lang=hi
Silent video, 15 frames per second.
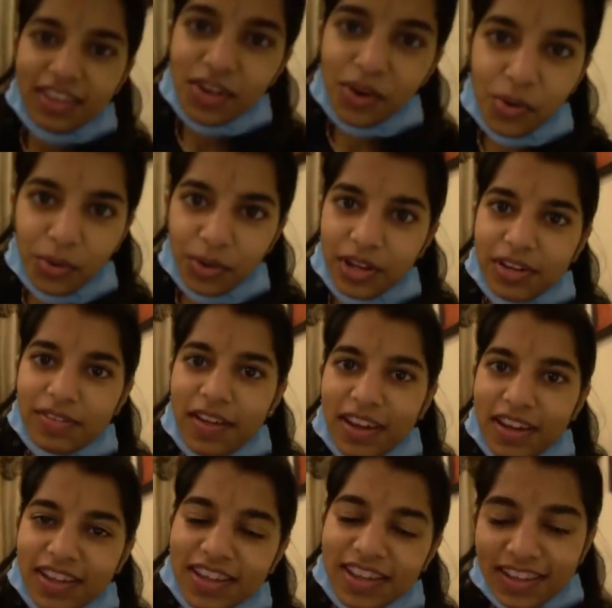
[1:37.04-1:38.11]
ये होटल
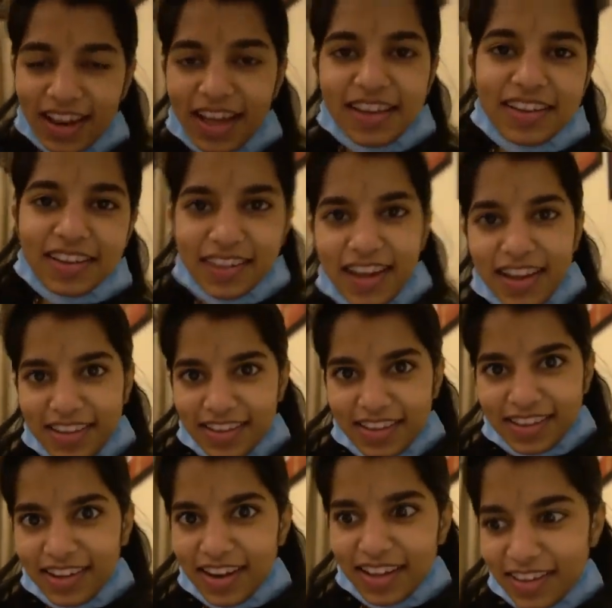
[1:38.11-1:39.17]
वाले खिला खिला के
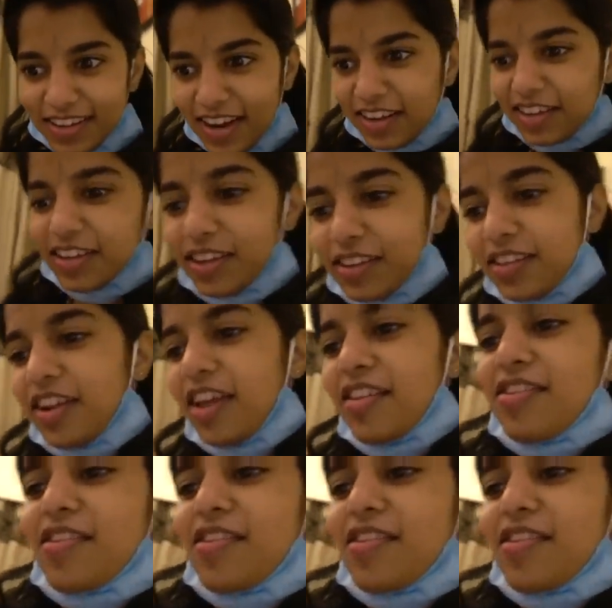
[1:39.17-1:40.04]
खिला खिला के इतना